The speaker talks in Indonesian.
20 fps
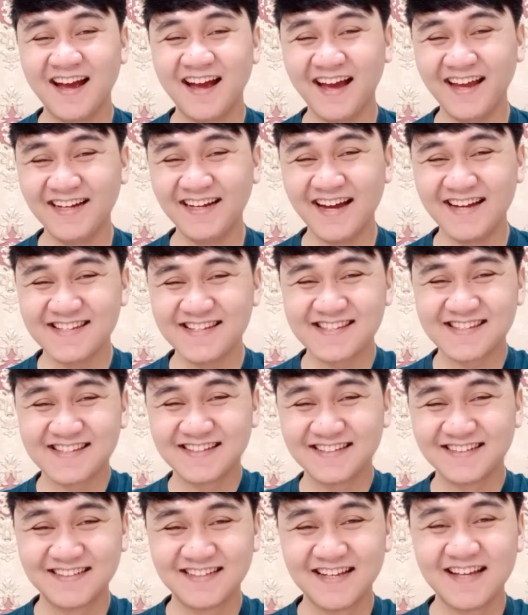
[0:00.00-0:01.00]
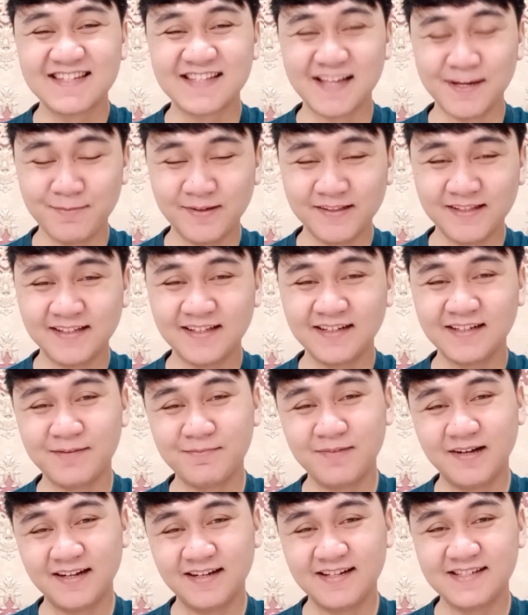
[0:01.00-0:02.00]
Hai guys, selamat datang
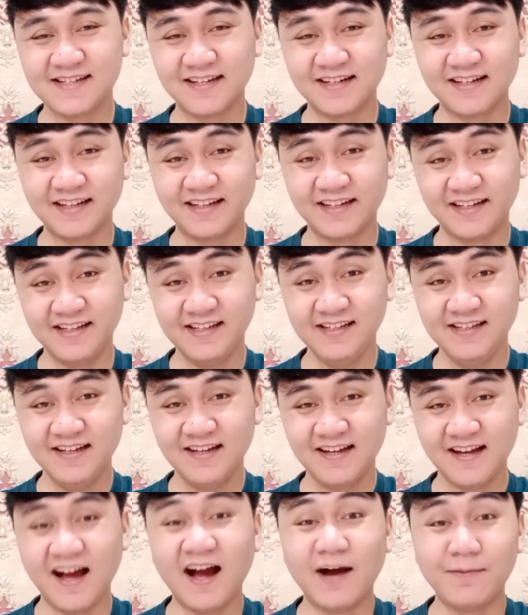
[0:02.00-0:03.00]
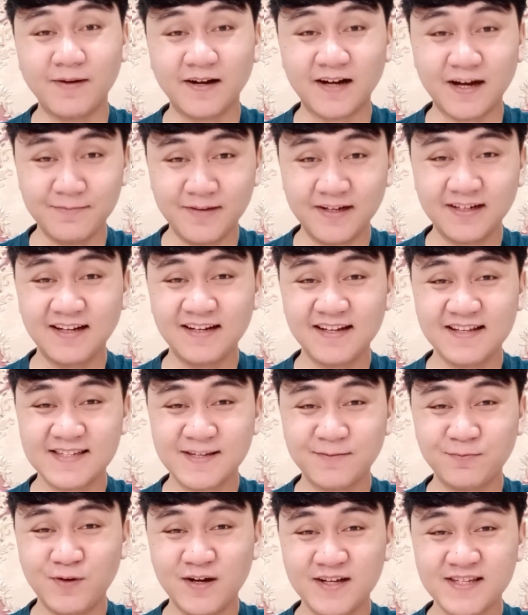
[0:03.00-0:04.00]
kembali di channel ini. Apa kabar kalian
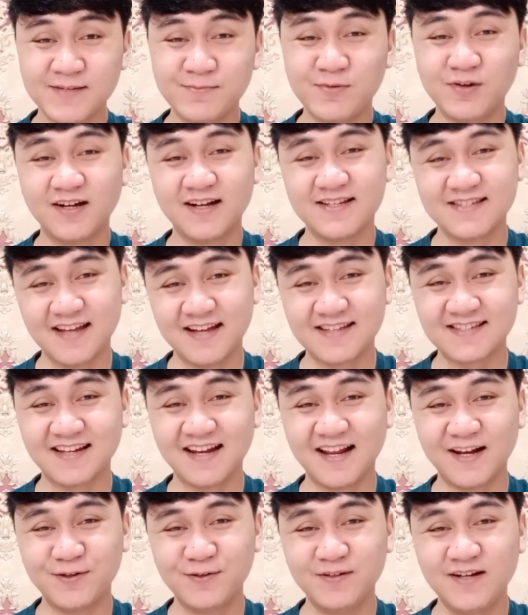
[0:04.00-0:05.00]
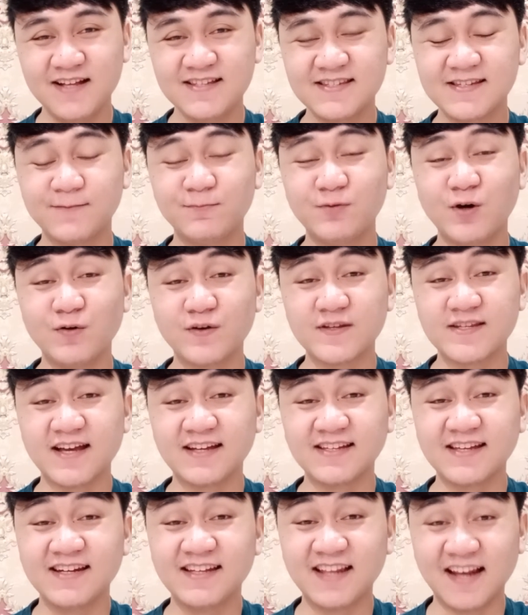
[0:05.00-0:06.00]
semua? Semoga sehat selalu dan semua
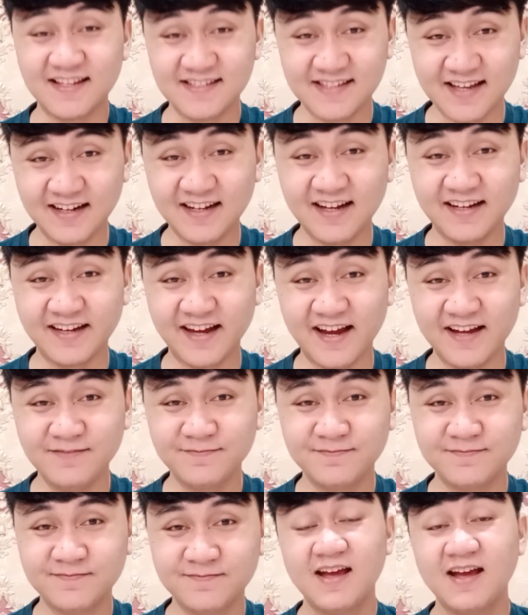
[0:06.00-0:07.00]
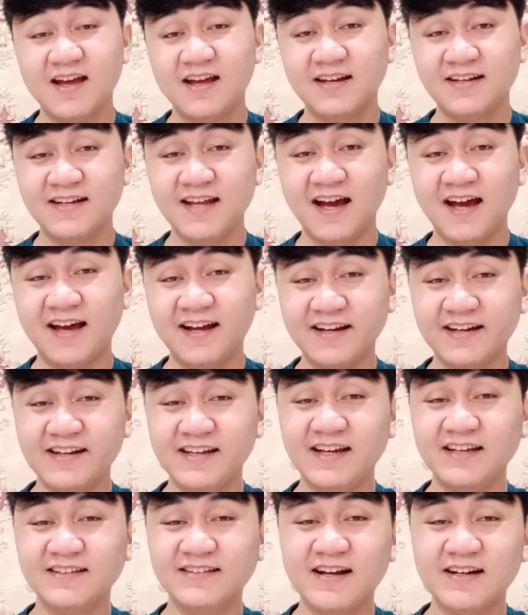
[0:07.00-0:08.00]
urusannya dilancarkan ya. Nah, hari ini
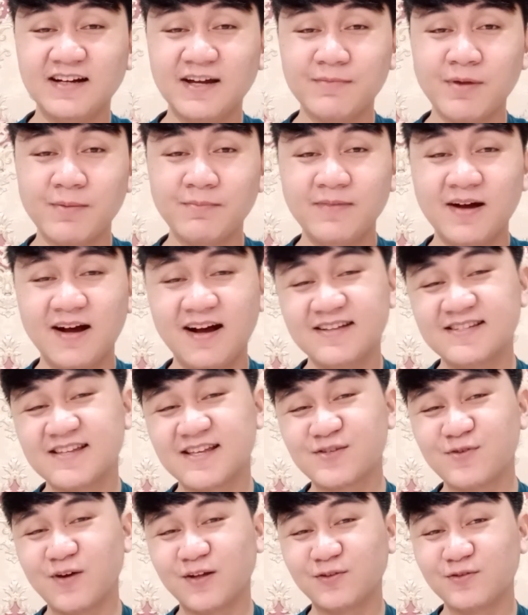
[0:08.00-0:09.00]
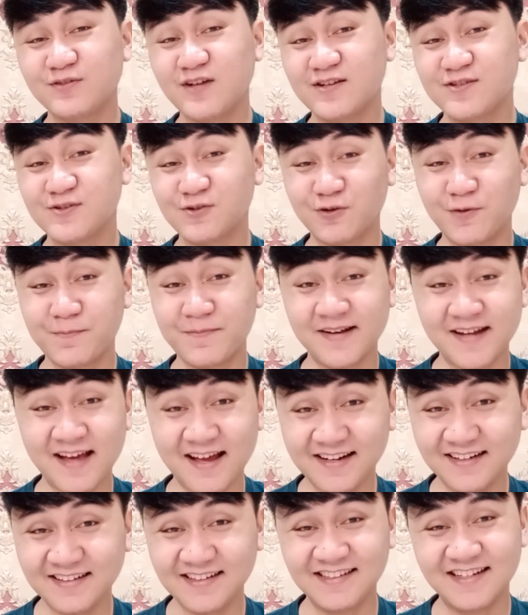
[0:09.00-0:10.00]
kita akan membahas sesuatu yang cukup
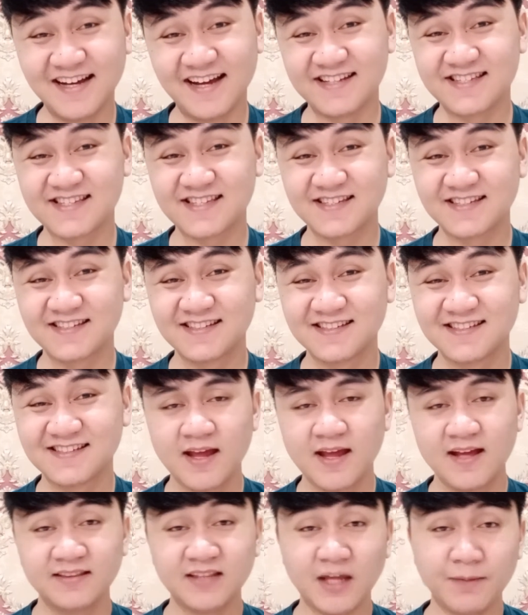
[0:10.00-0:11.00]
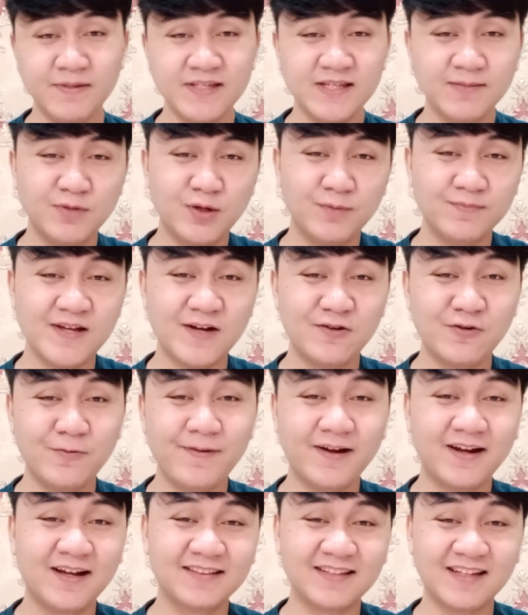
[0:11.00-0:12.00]
menarik nih guys. Tapi sebelumnya aku
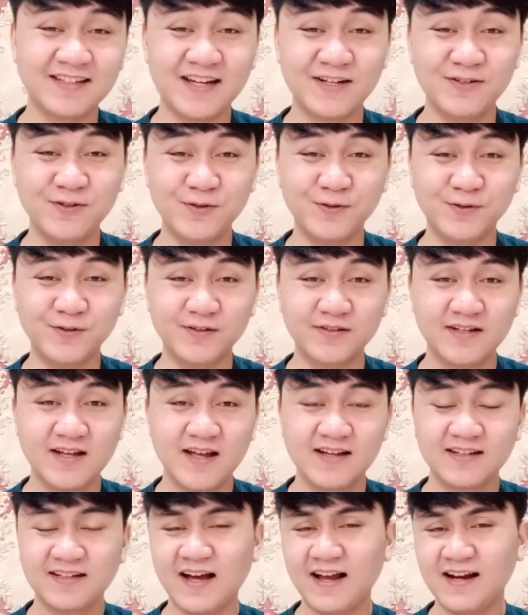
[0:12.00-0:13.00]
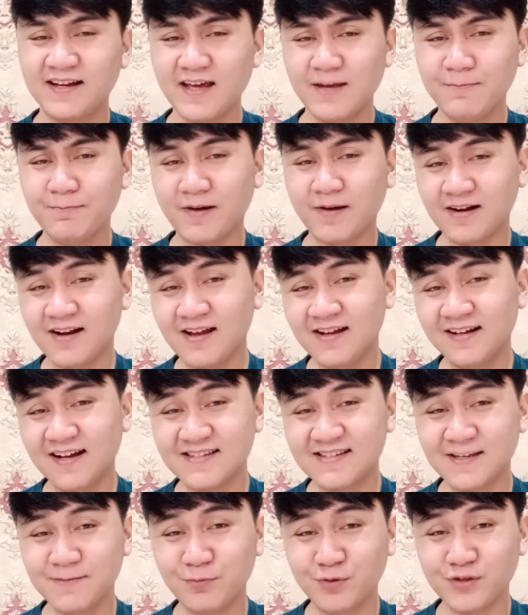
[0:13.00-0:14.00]
pengen tanya dulu, kalian pernah nggak
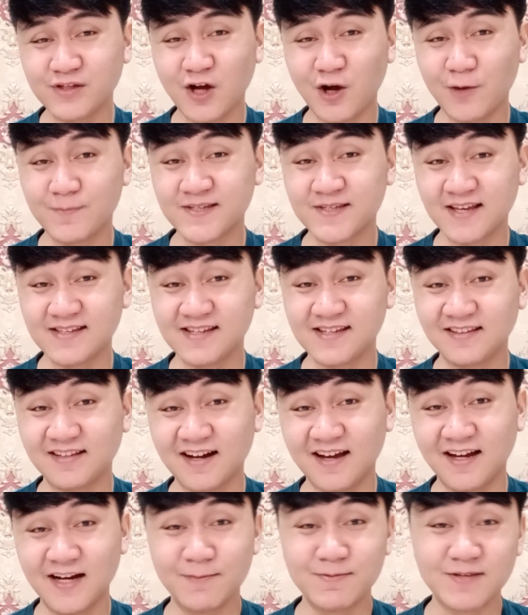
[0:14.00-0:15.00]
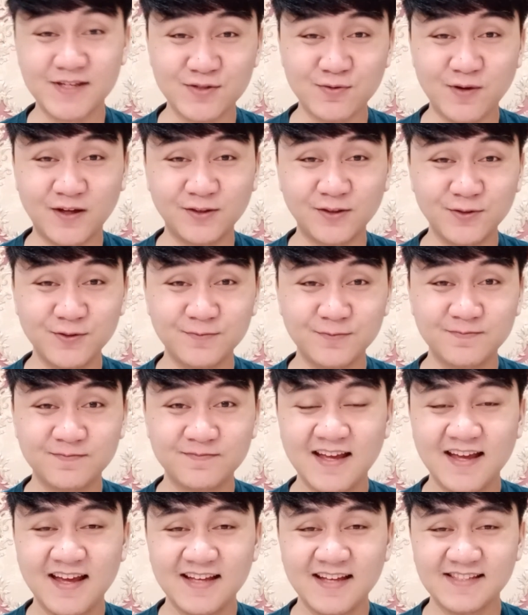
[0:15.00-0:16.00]
sih punya obsesi terhadap sesuatu?
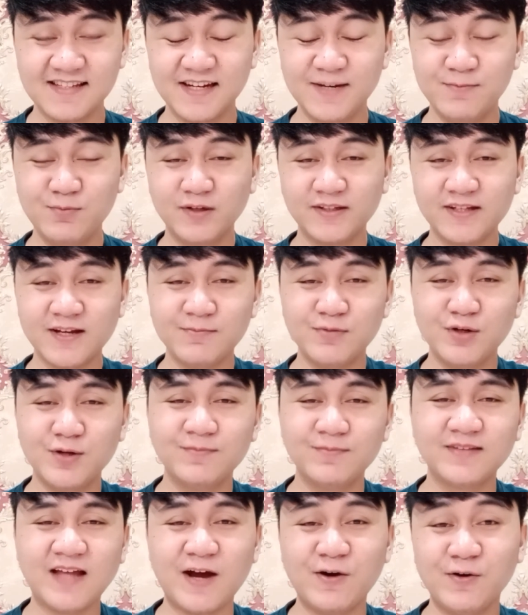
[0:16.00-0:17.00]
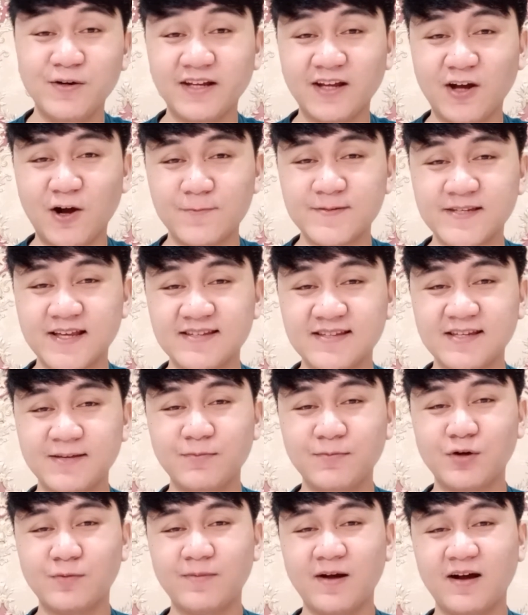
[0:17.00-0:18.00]
Jadi buat yang belum tahu nih, obsesi
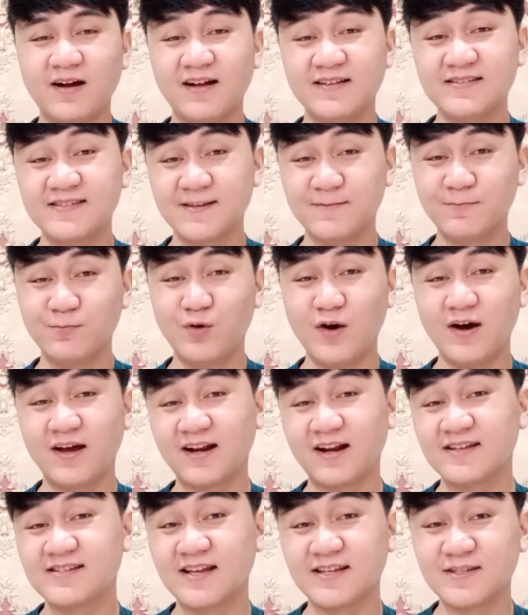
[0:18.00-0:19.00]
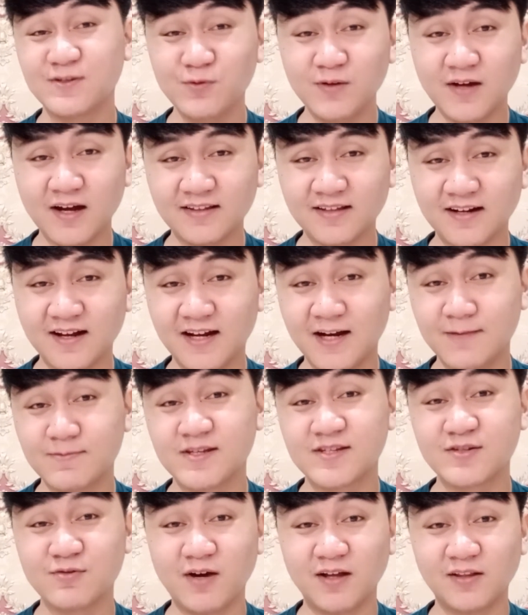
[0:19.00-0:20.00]
merupakan sebuah rasa suka terhadap
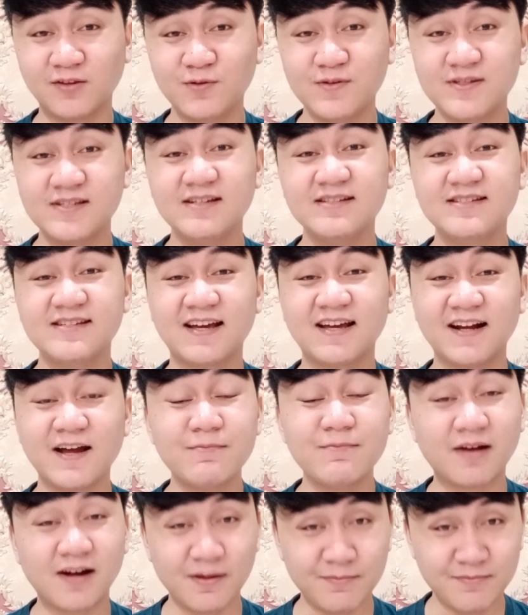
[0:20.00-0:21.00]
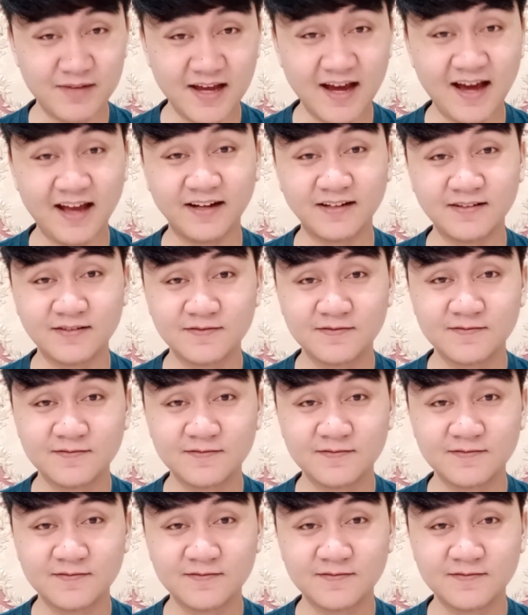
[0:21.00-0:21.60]
sesuatu secara berlebihan.